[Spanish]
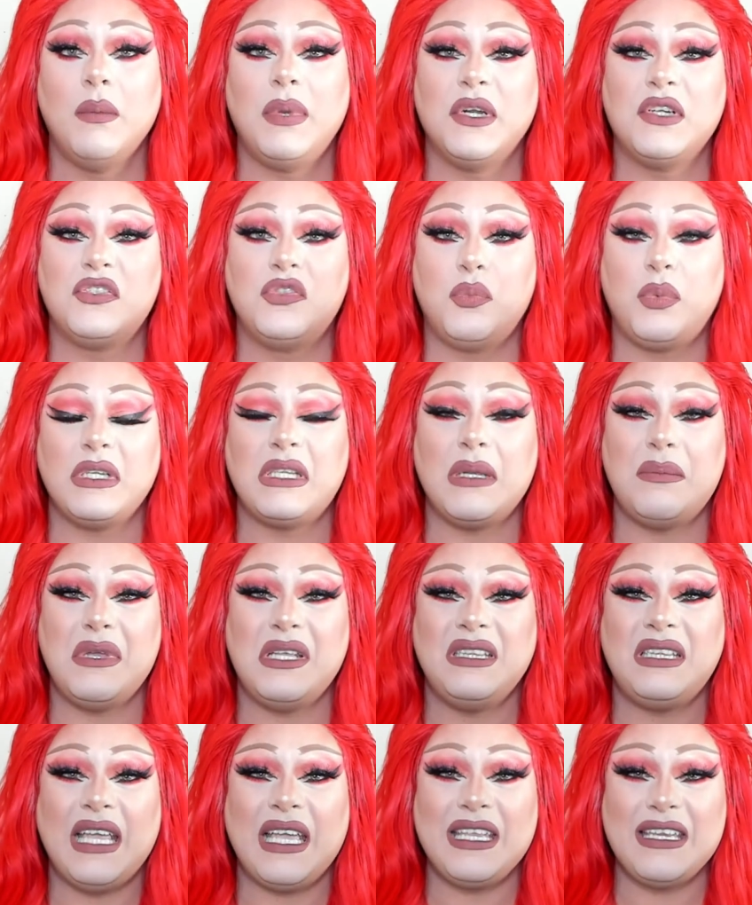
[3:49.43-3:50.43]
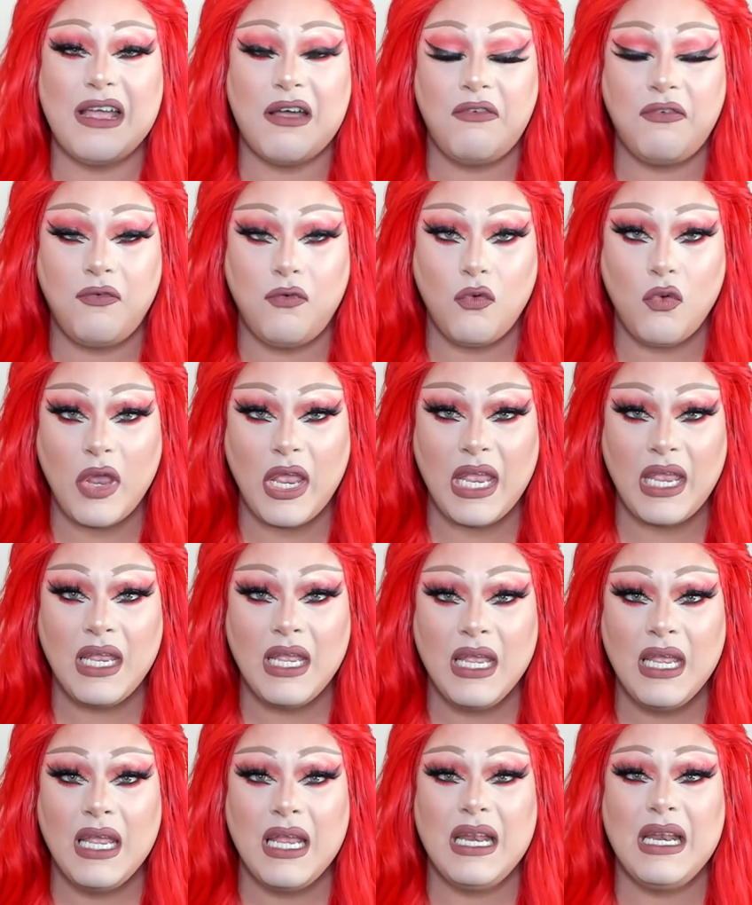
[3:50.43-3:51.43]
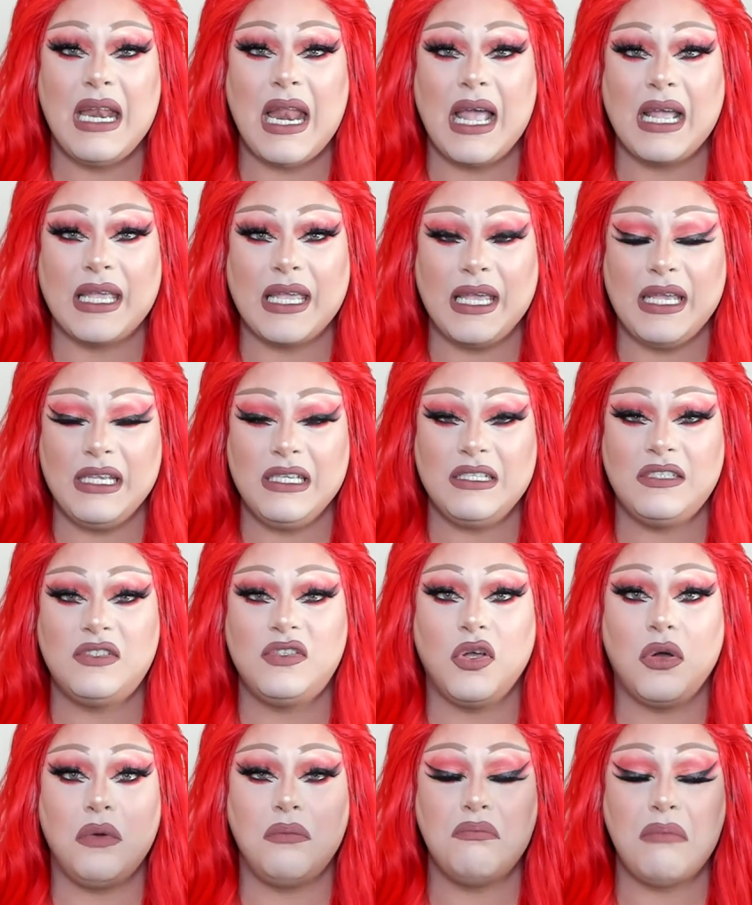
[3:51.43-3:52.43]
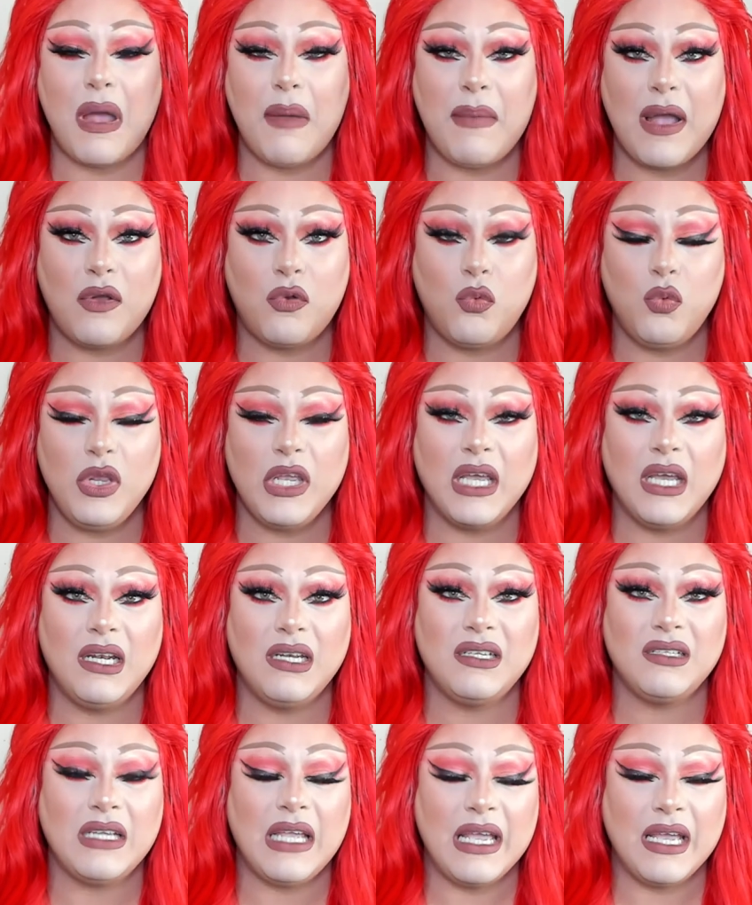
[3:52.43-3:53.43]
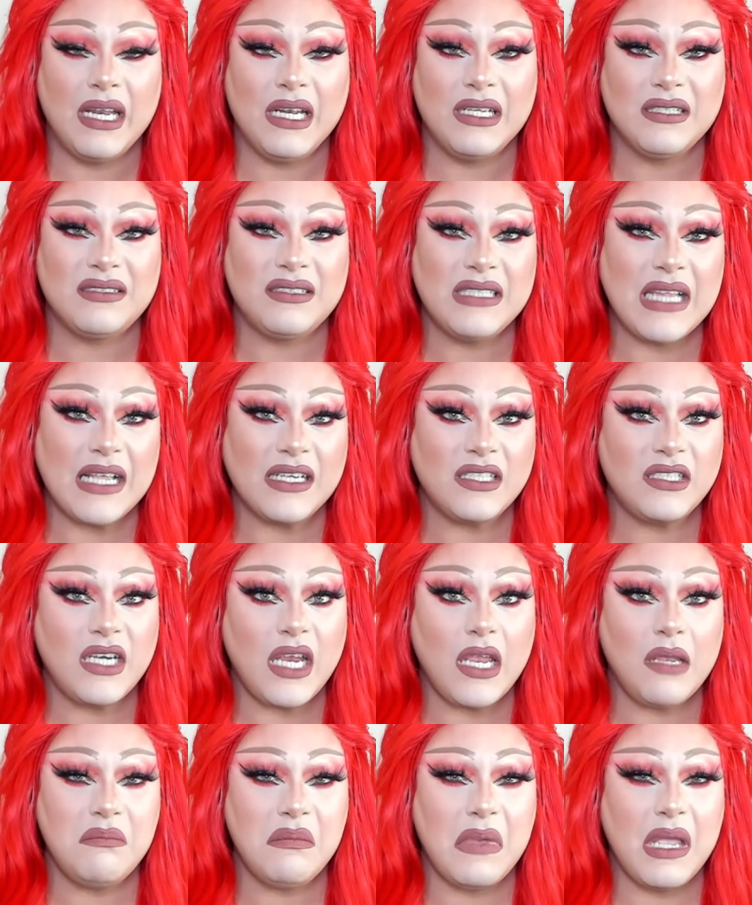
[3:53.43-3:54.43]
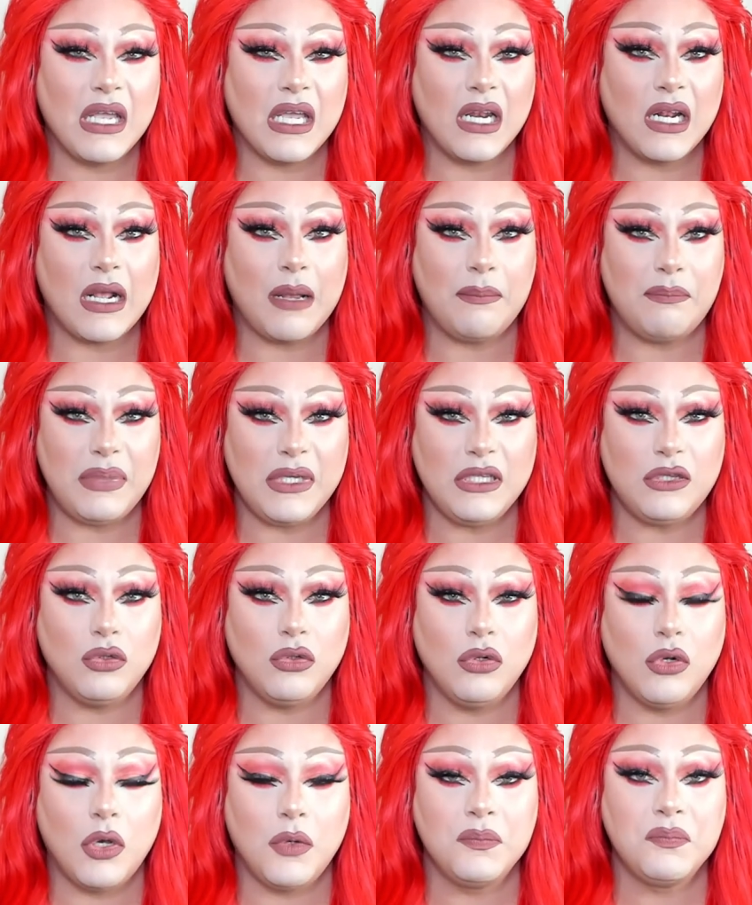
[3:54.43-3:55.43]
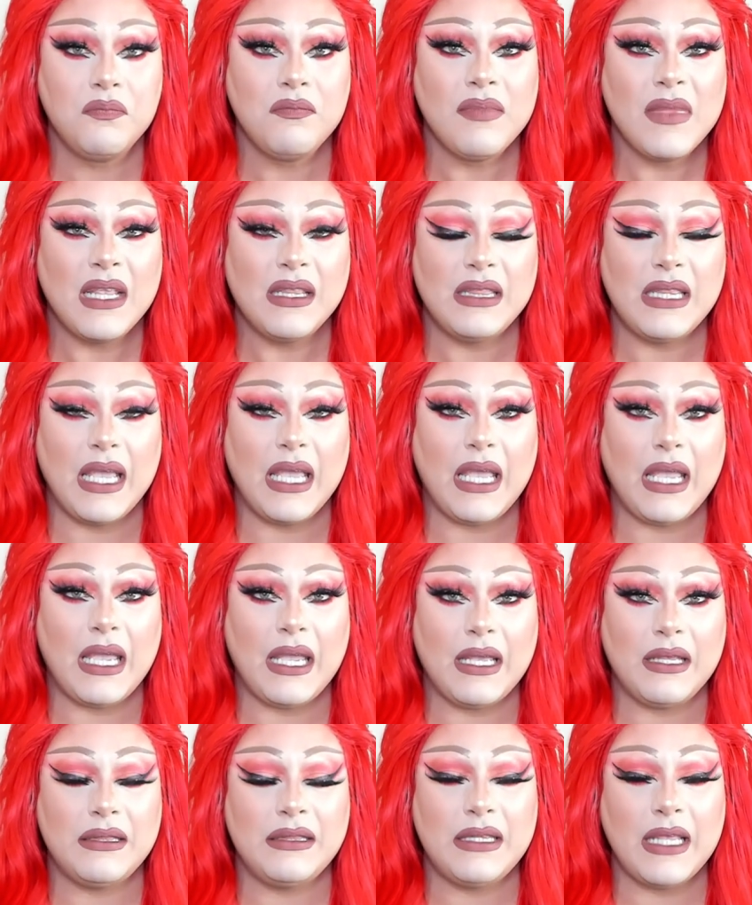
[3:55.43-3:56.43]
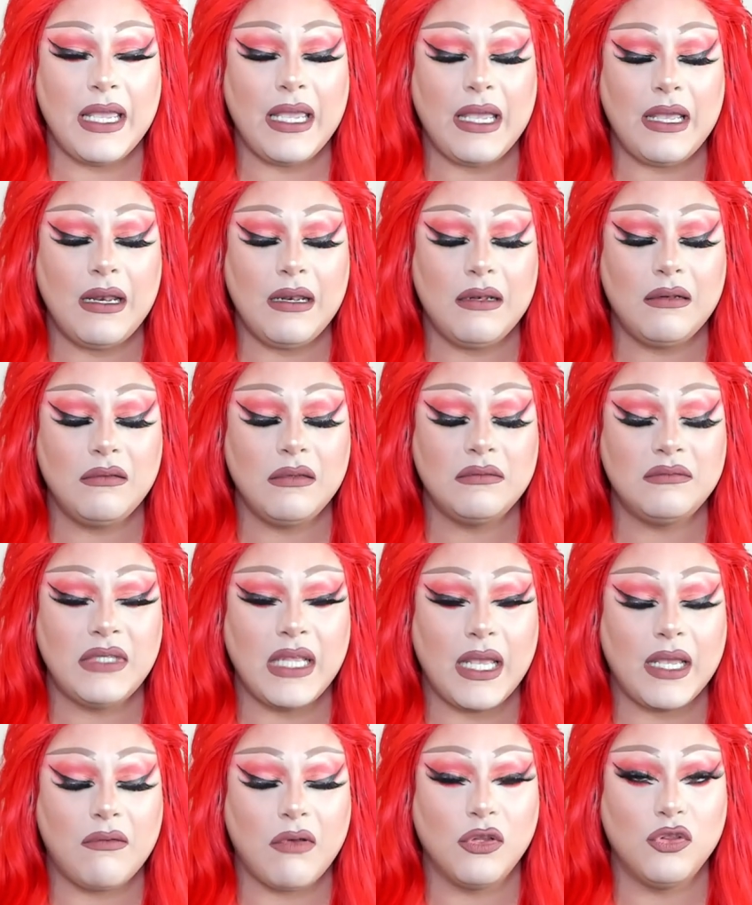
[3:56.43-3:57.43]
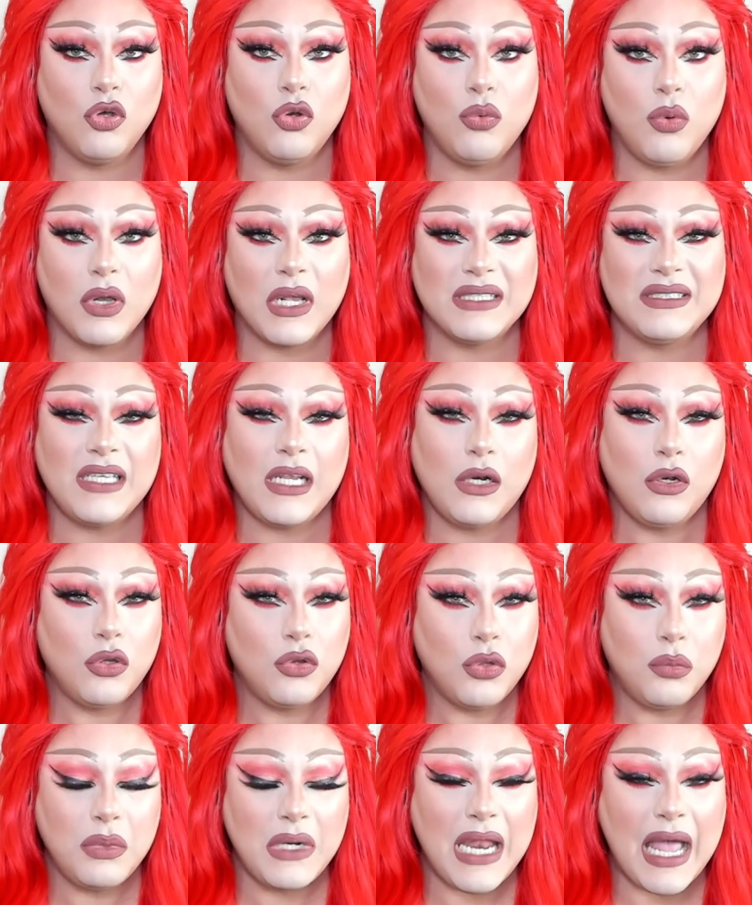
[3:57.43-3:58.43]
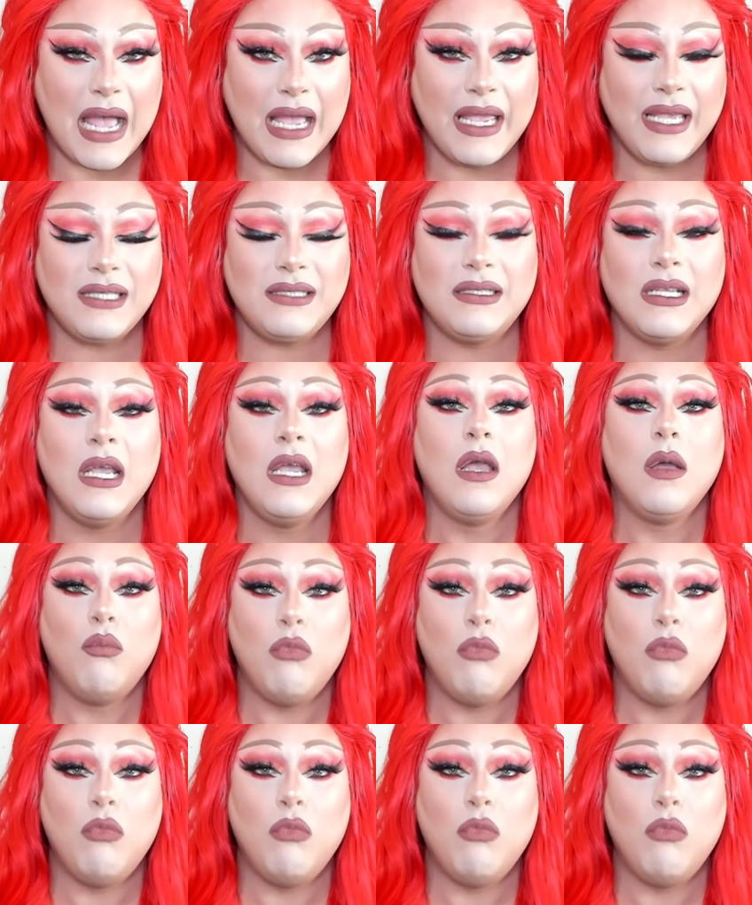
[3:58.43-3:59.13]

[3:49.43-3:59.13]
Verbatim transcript: pero supuestamente ella fue la que hizo Mama Queen en, en el Snatch Game, en el capítulo de, cuando hubo que hacer los doblajes,